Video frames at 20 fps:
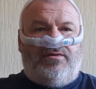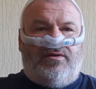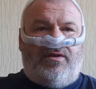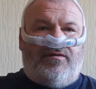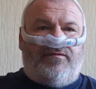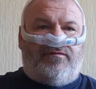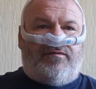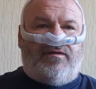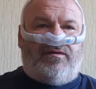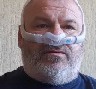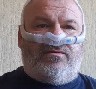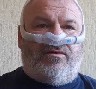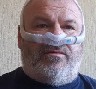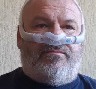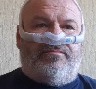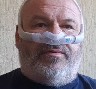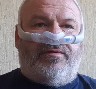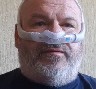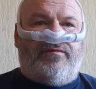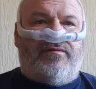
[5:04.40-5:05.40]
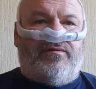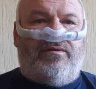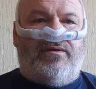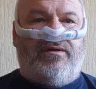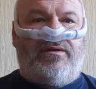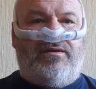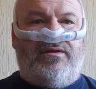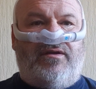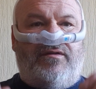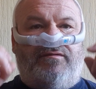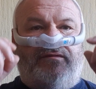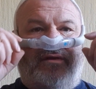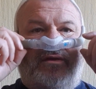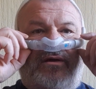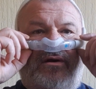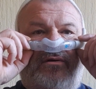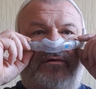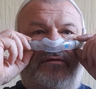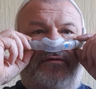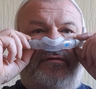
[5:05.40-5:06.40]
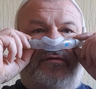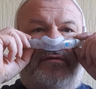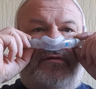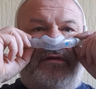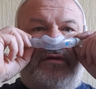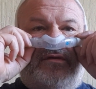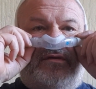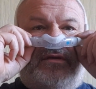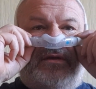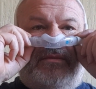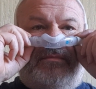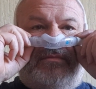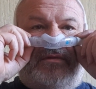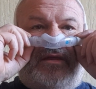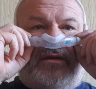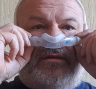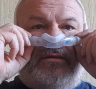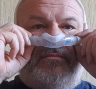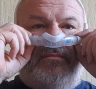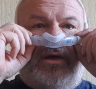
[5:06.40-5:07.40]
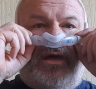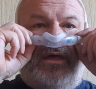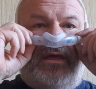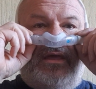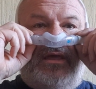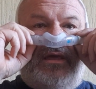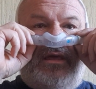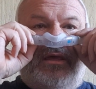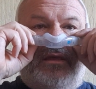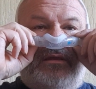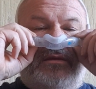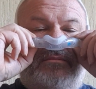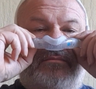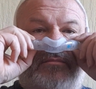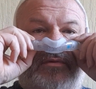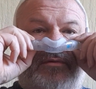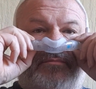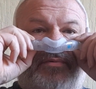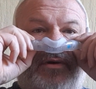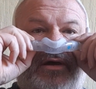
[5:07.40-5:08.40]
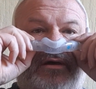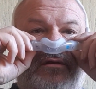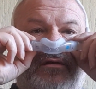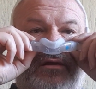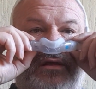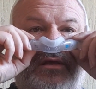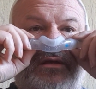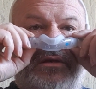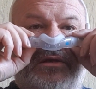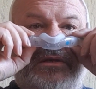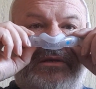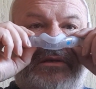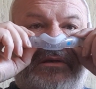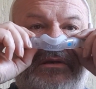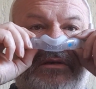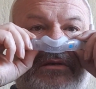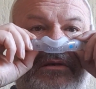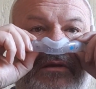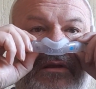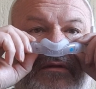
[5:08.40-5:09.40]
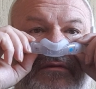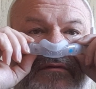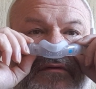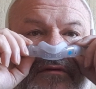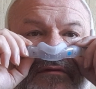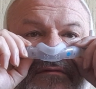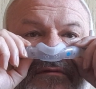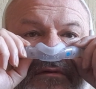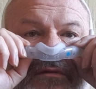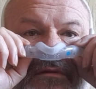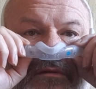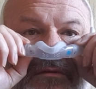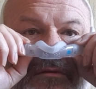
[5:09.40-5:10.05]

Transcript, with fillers: das Ding noch ein bisschen, dann geht das Ding aus. Ich nehme dann immer mit beiden Händen das Kissen,